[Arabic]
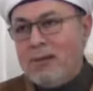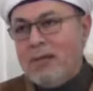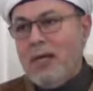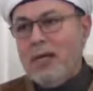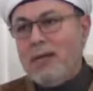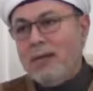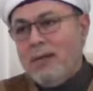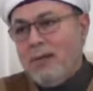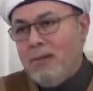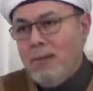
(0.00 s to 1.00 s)
ظهرت
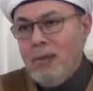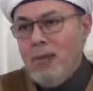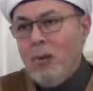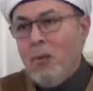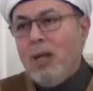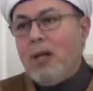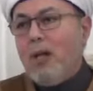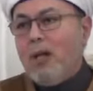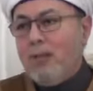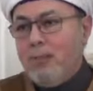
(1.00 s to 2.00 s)

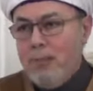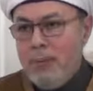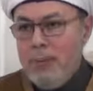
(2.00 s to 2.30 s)
والغيب